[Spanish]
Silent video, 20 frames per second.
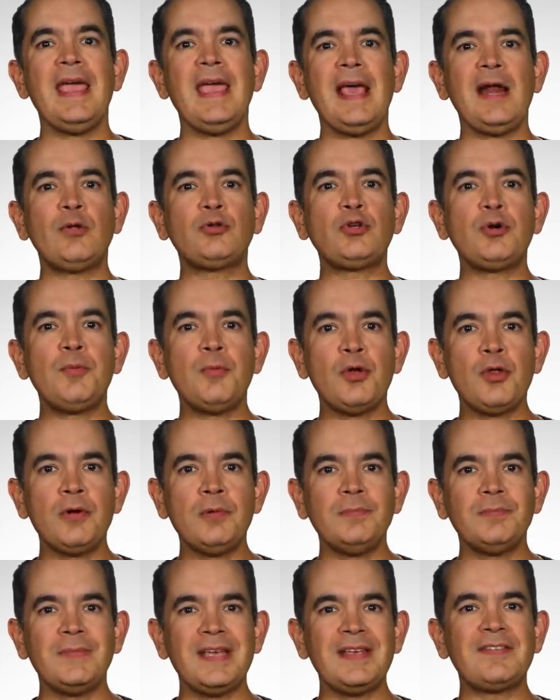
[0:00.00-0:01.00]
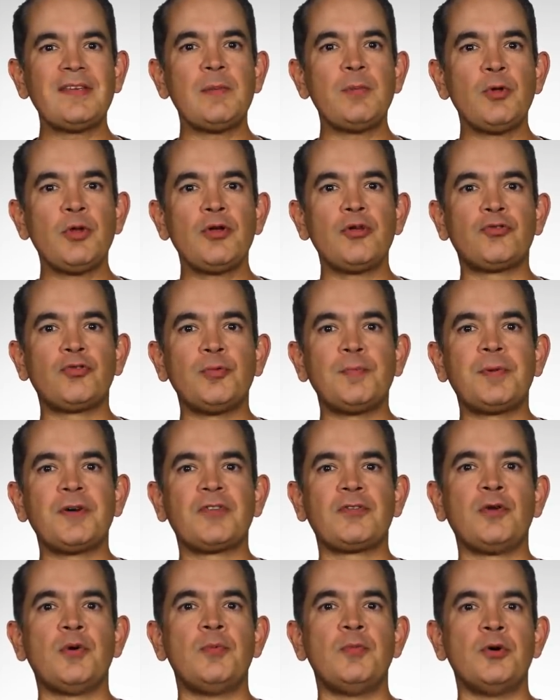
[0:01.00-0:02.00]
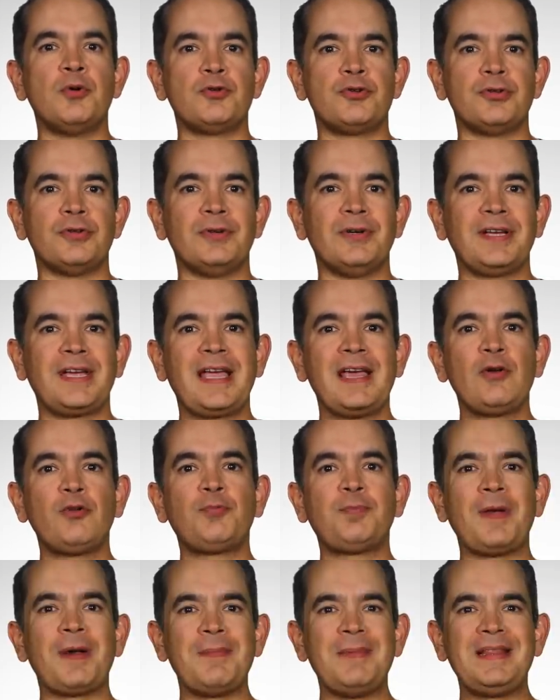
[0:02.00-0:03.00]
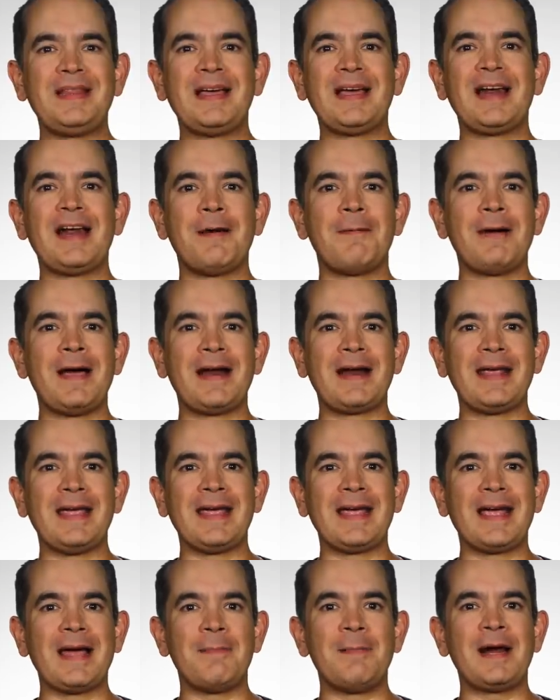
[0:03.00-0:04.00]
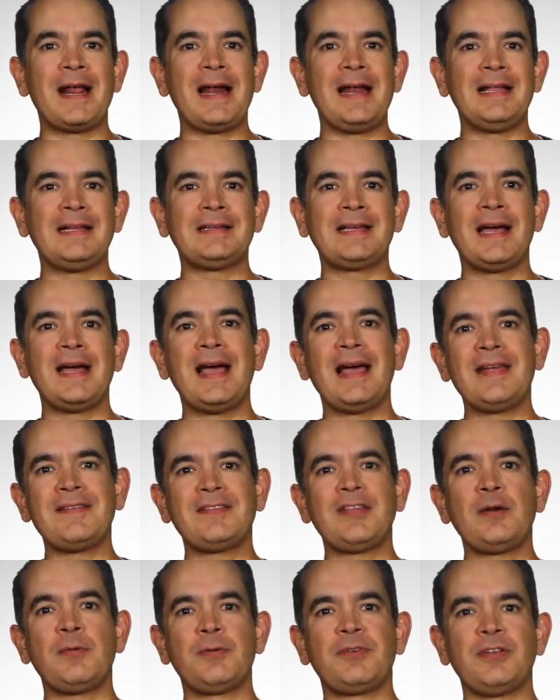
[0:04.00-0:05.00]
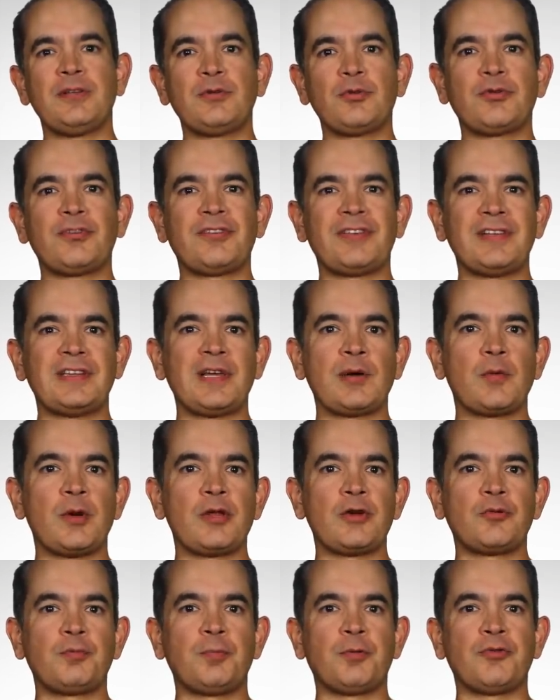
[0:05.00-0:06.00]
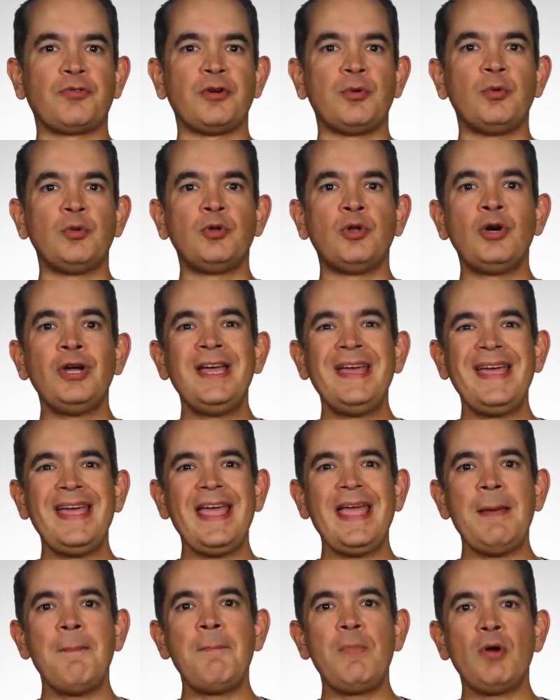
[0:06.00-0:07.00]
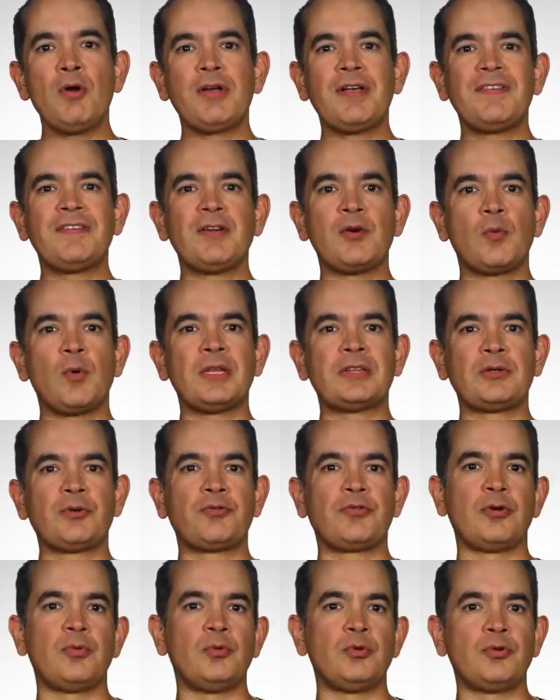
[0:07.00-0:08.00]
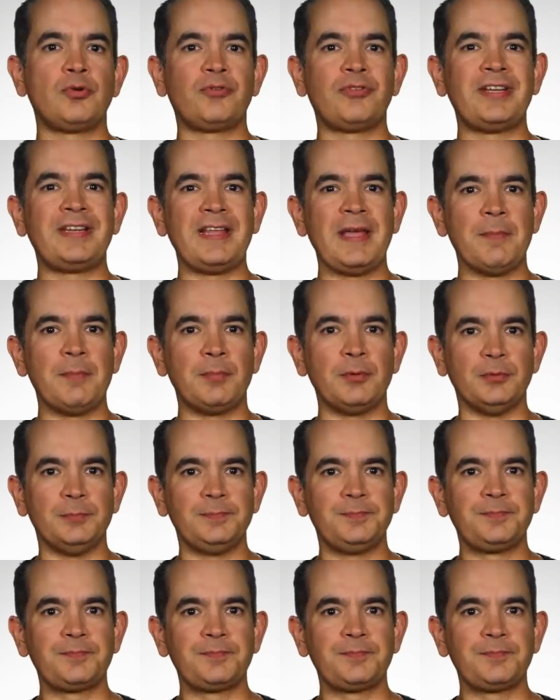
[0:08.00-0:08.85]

El otro modo es el modo de super slow motion, que nos permite grabar en cámara lenta hasta 960 cuadros por segundo en bloques de 4 segundos de tiempo.